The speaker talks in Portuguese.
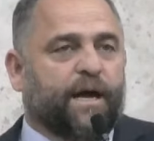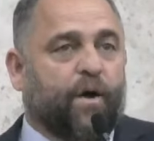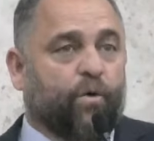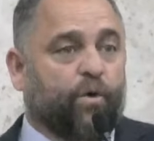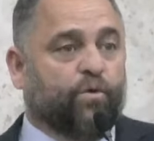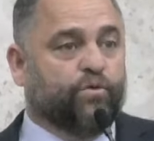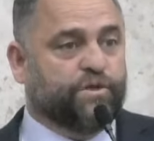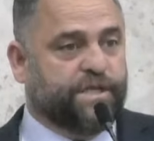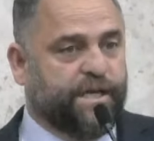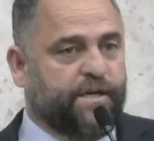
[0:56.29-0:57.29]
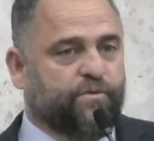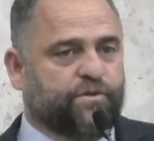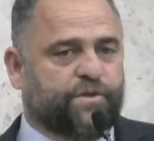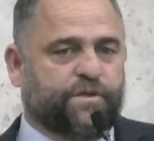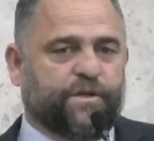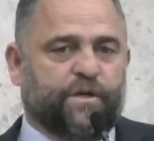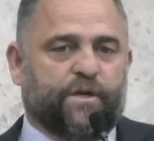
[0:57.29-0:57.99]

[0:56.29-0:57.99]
ao longo dos anos